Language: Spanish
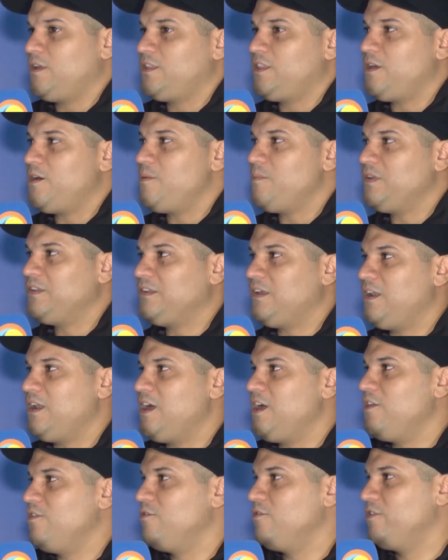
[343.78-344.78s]
estaba más
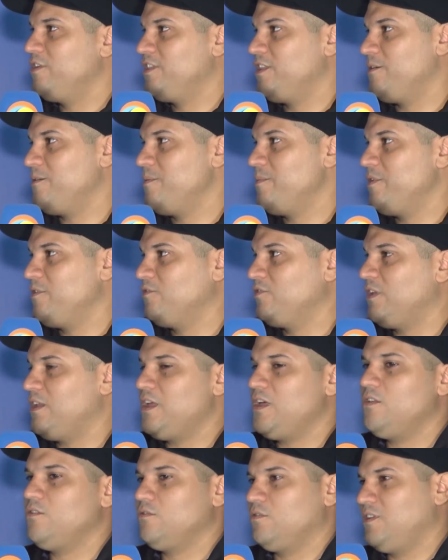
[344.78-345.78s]
salado, estaba menos
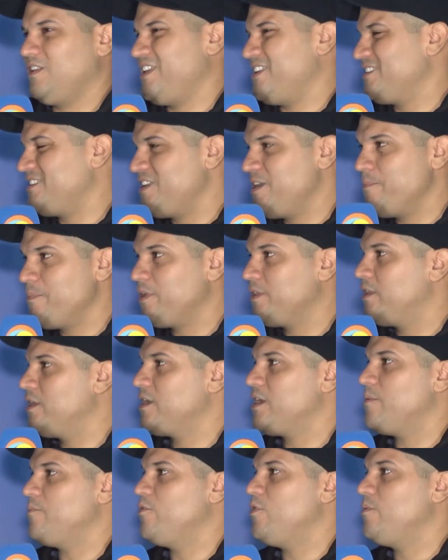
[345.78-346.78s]
salado, que siempre
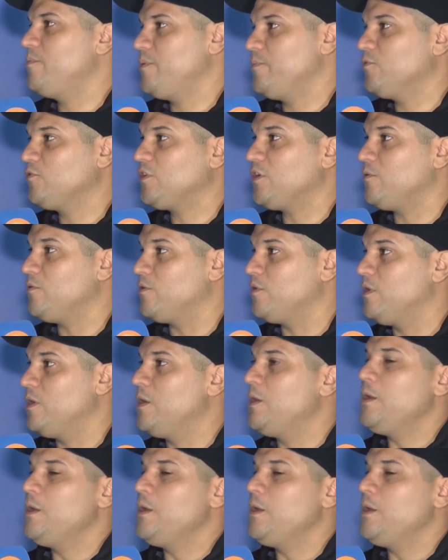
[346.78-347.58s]
tengamos el mismo sabor,